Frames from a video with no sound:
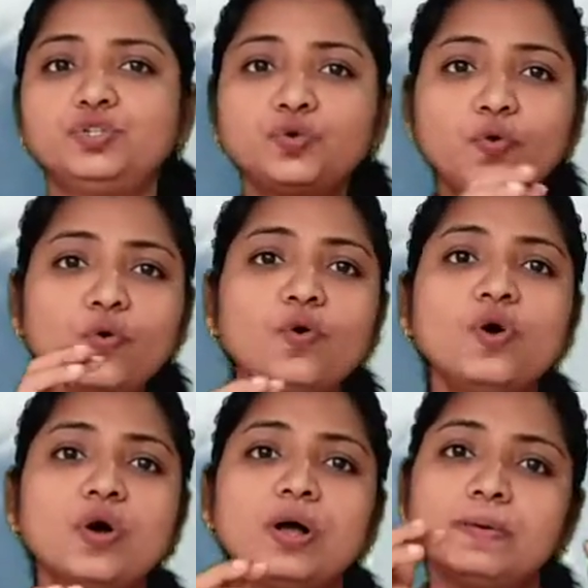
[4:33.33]
जो
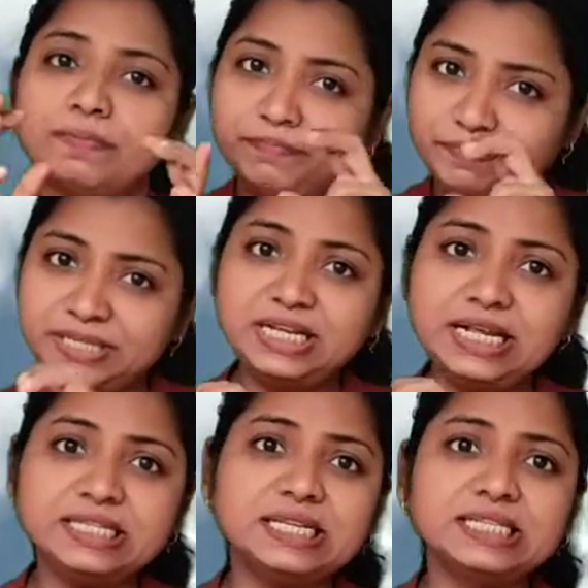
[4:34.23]

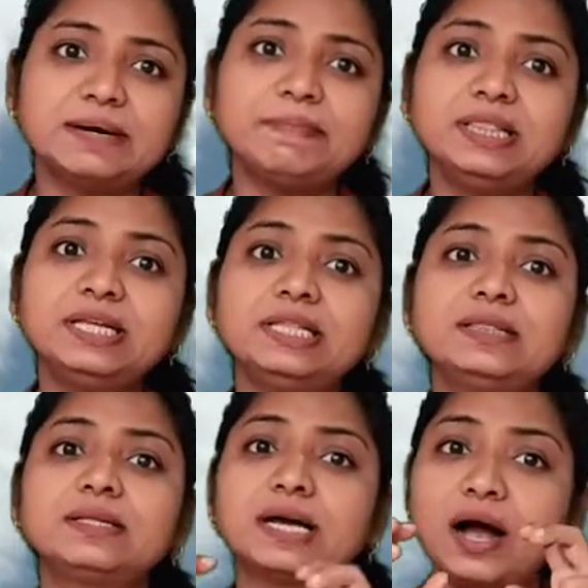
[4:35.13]
बिजली से संबंधित
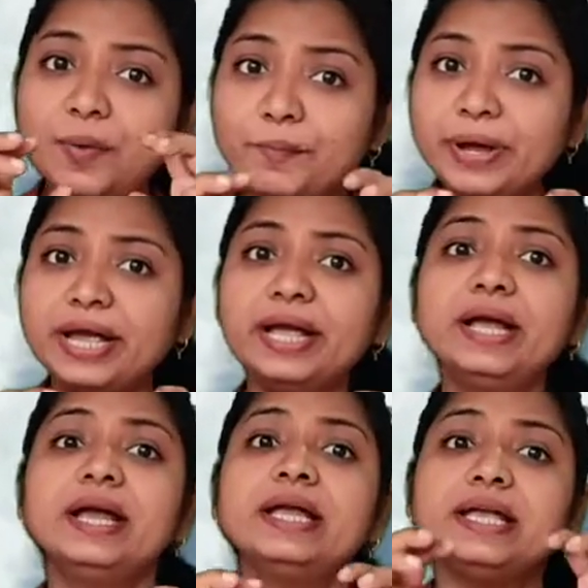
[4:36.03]
खम्भे
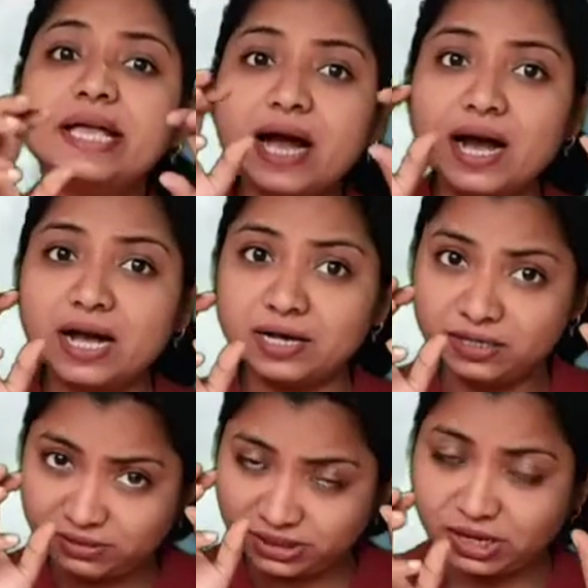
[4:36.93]
या
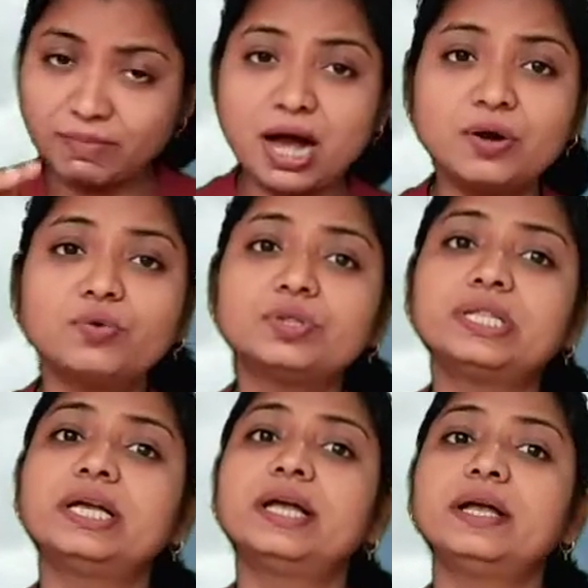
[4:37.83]
सामान
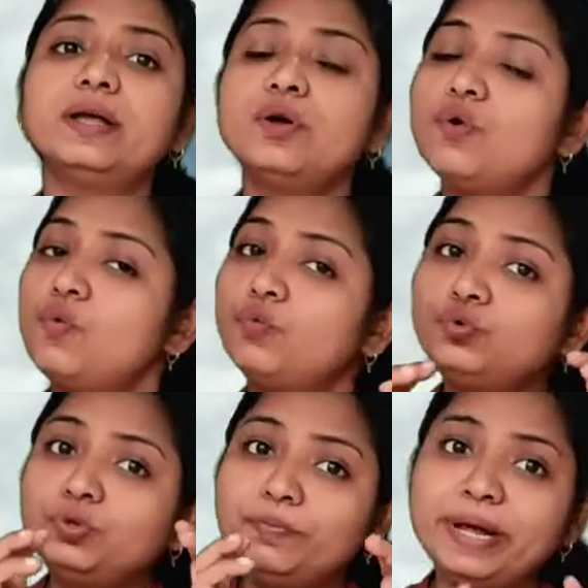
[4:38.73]
होते हैं
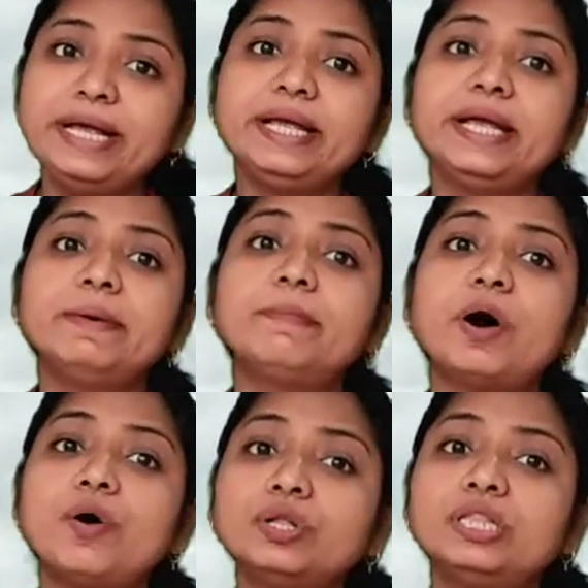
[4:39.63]
उसमें ये
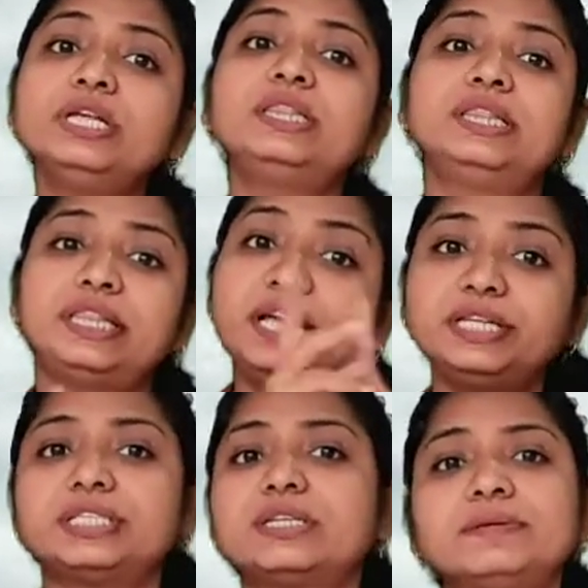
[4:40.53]
बहुत ही
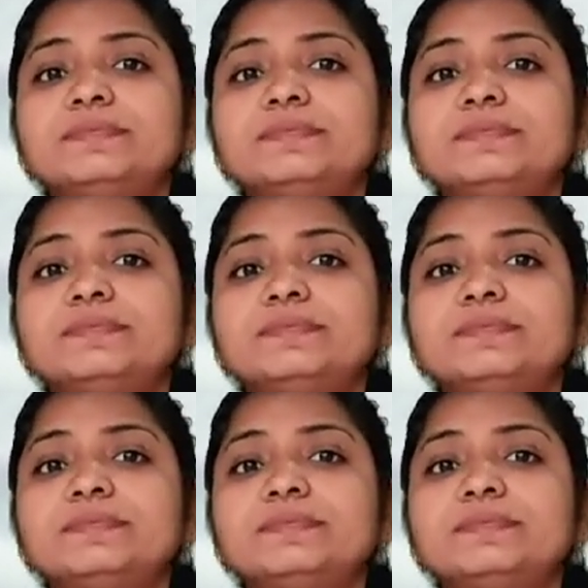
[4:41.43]
तेज